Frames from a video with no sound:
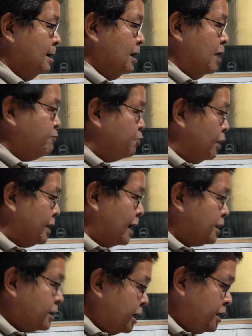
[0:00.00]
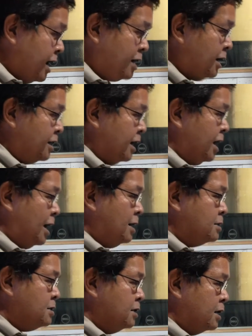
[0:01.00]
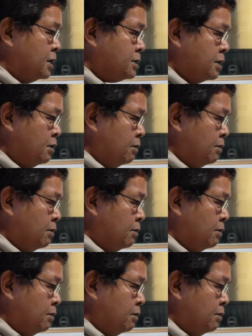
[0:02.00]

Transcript: if you cannot read anything else there is